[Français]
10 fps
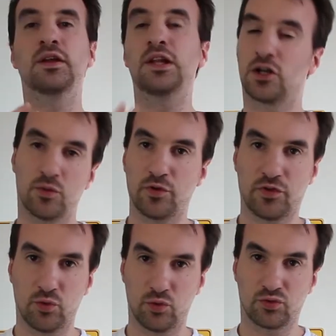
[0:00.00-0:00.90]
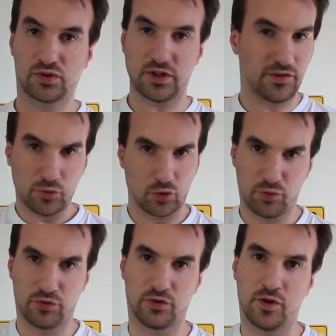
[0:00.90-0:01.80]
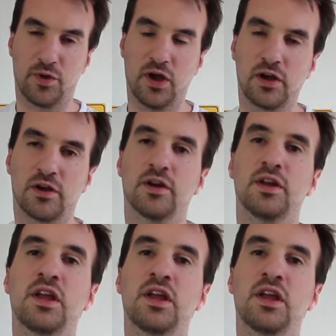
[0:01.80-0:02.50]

Il a commencé au quasiment depuis son départ